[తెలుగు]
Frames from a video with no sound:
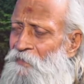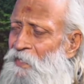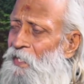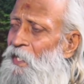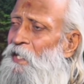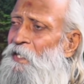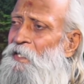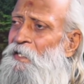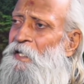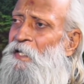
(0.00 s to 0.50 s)

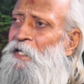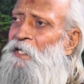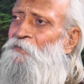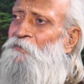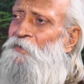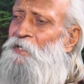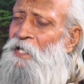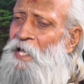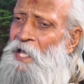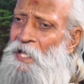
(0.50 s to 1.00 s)
వేయాలి
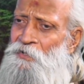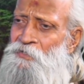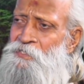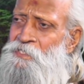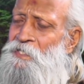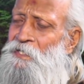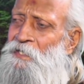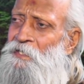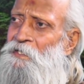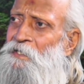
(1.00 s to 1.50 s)
అనేటువంటి
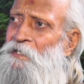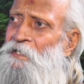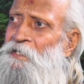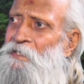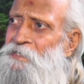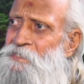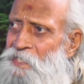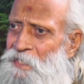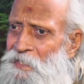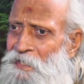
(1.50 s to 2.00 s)
ఆలోచన
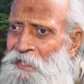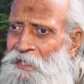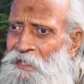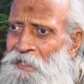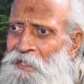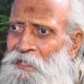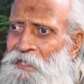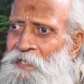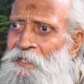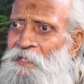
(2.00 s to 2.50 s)

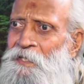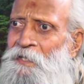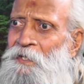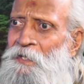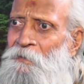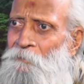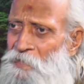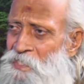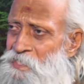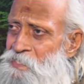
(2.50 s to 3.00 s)
చేయకండి ఇది
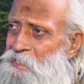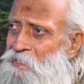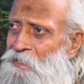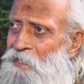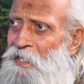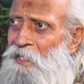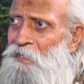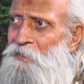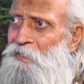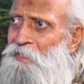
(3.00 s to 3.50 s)
మంచిది
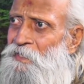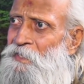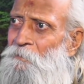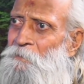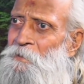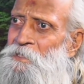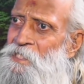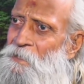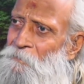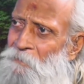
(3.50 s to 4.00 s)
కాదని
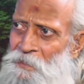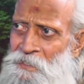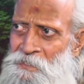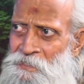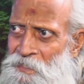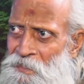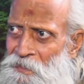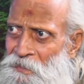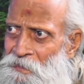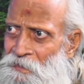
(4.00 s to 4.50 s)
చెప్పి చెప్పడం
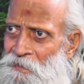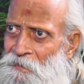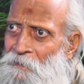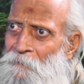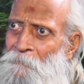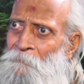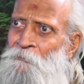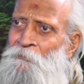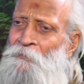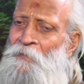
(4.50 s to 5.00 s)
జరిగింది
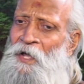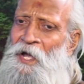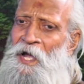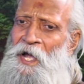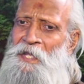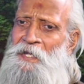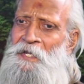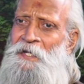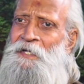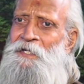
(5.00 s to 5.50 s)

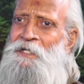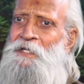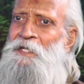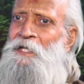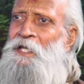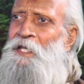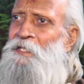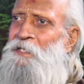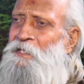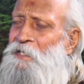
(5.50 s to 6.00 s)
ఆయన ఏంటి
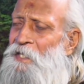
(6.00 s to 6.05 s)
అది